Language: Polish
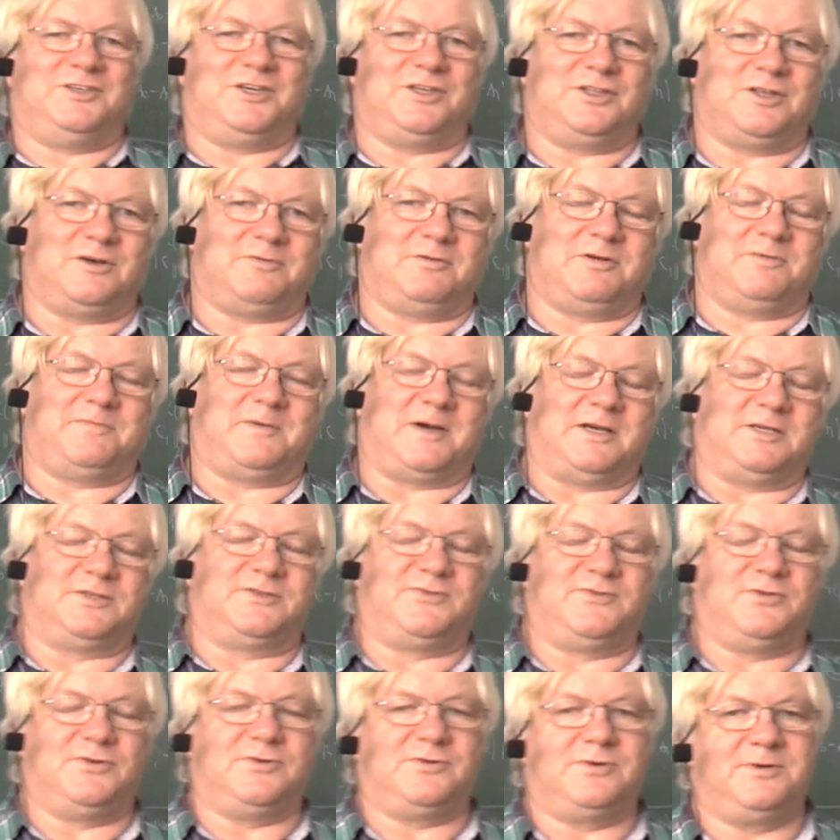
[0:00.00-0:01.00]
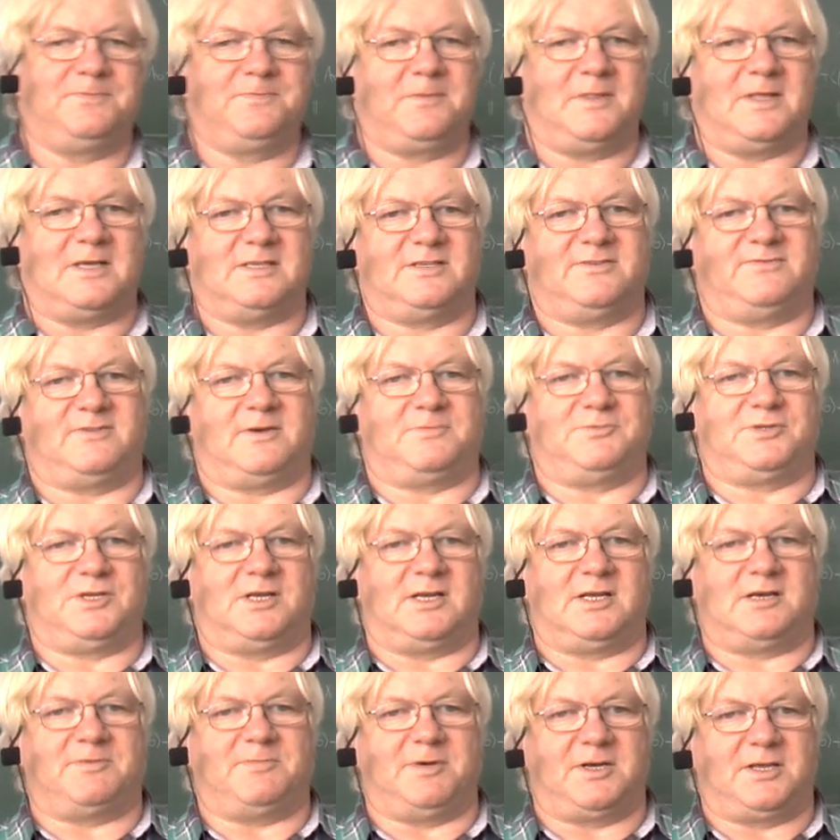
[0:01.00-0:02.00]
Dzień dobry Państwu, nazywam się
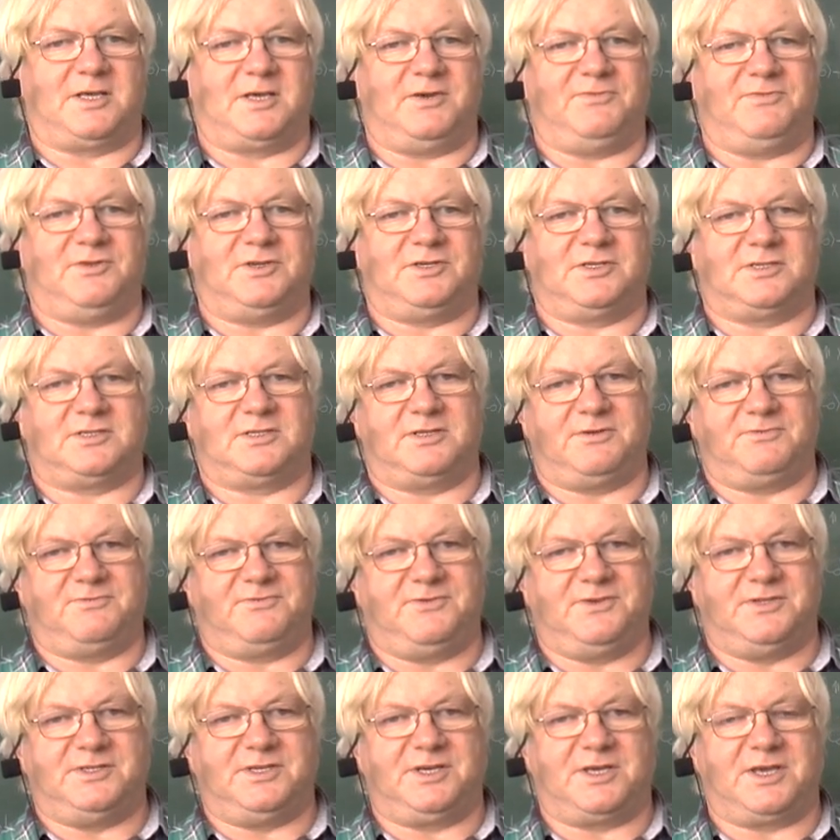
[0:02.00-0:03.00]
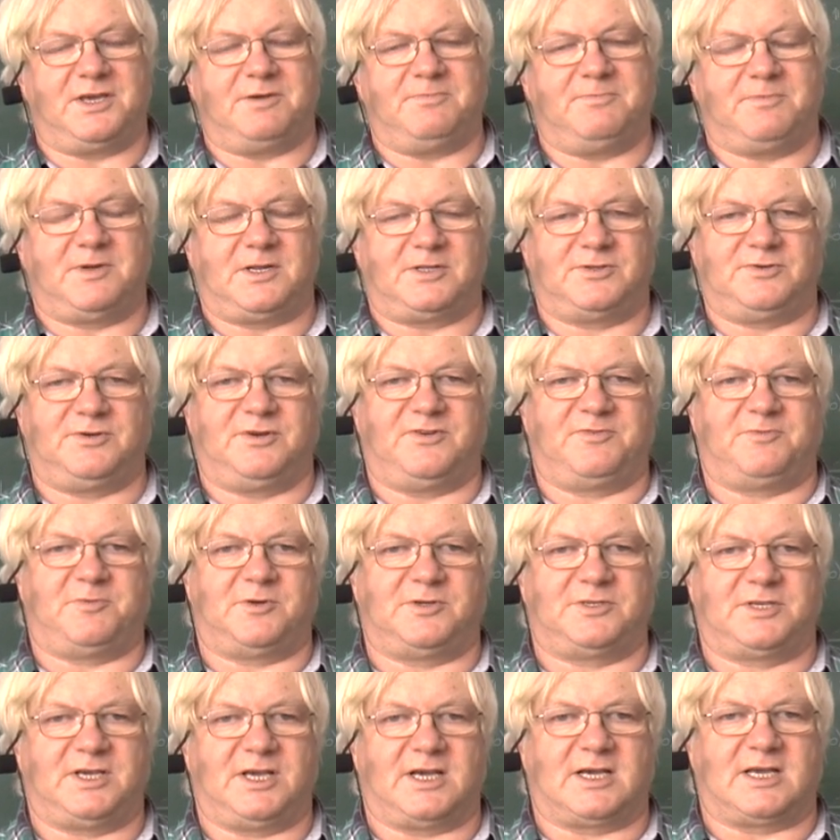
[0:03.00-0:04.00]
Lech Mankiewicz, jestem fizykiem, pracuję w
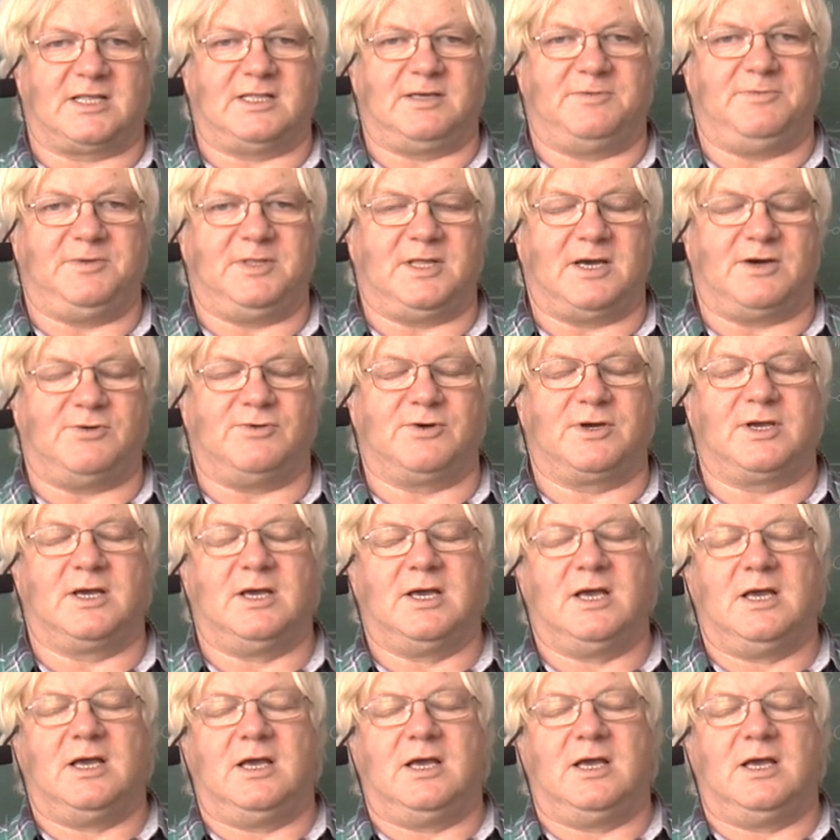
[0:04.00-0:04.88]
Polskiej Akademii Nauk.